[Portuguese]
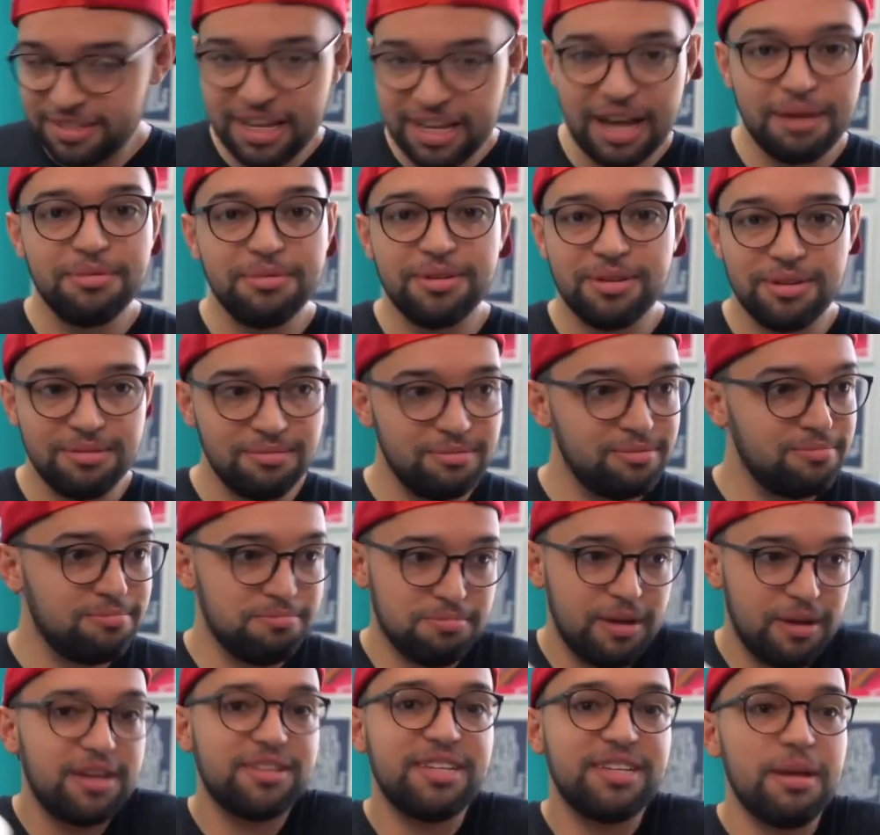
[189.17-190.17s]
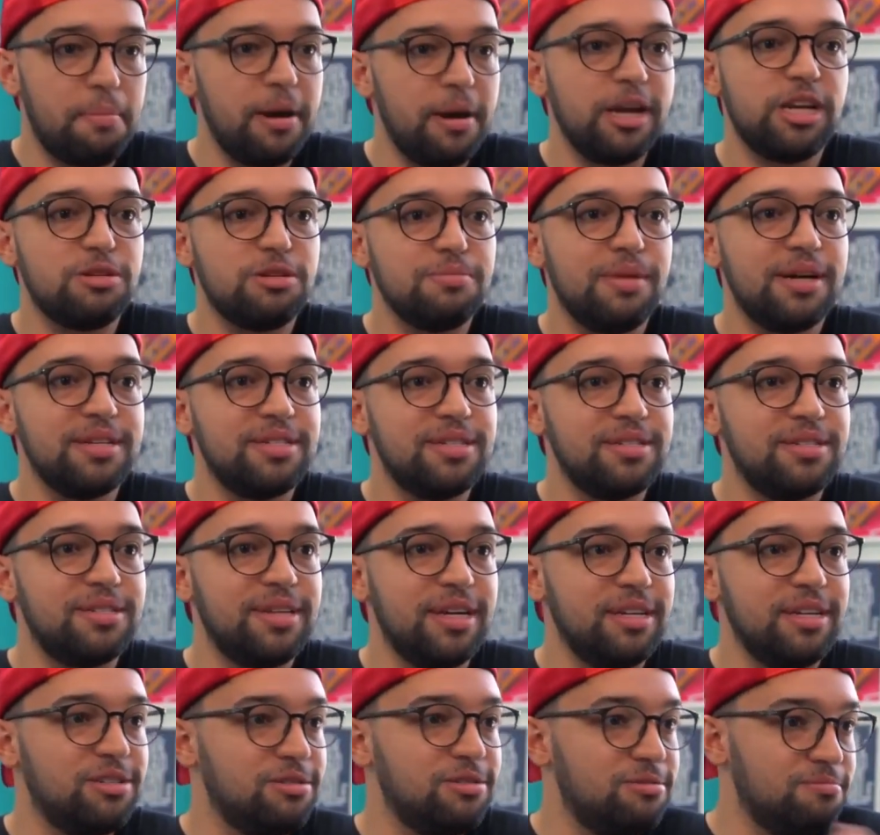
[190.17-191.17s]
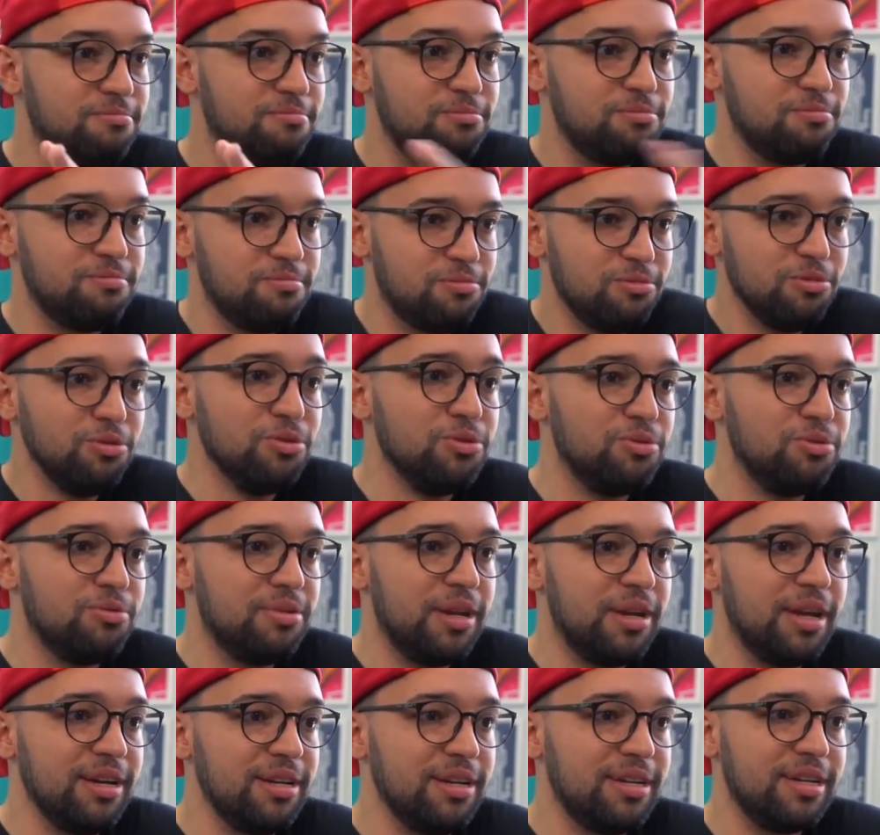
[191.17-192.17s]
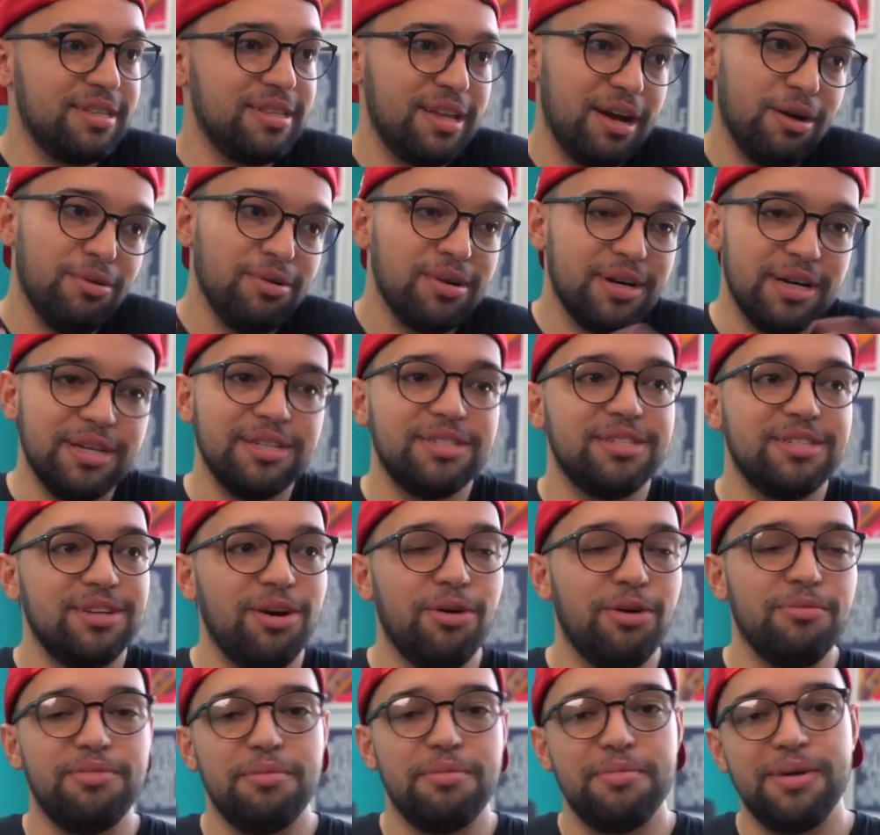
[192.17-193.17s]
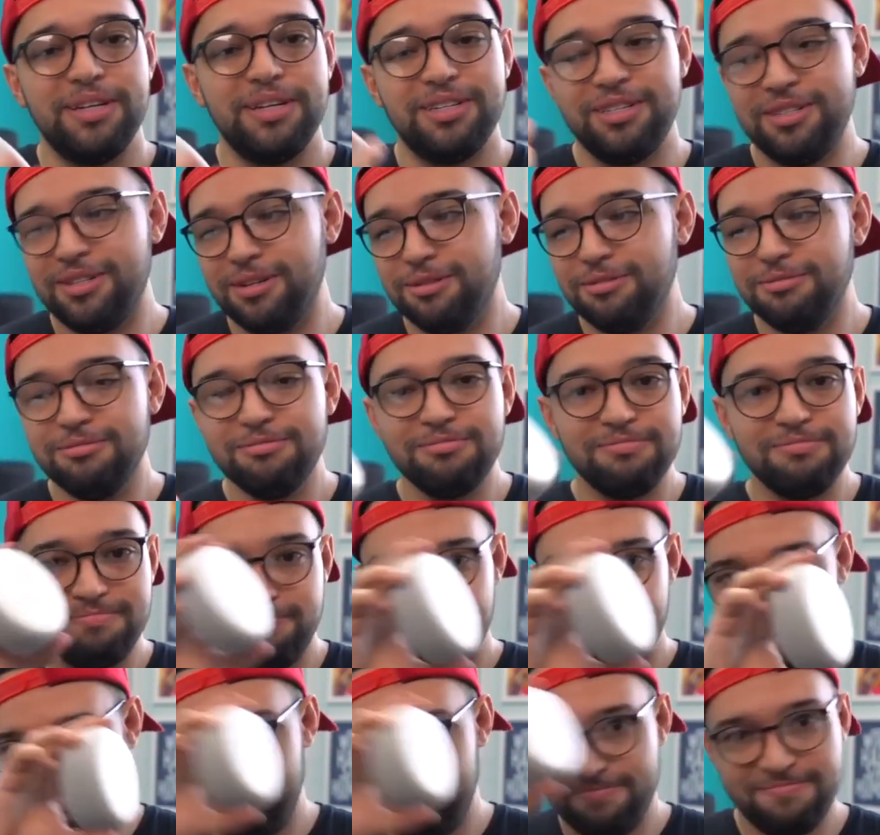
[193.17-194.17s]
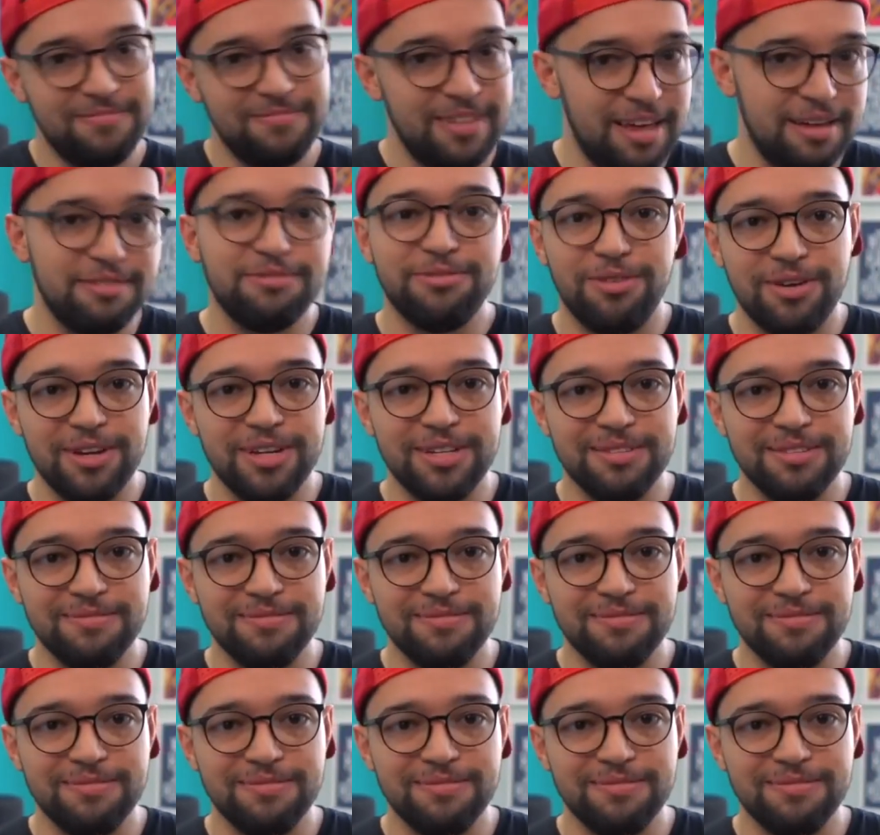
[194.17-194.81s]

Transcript: sabe? O que, que você pede de uma assistente? Tudo, né? Que tá ao alcance, né? obviamente. Então, é foda.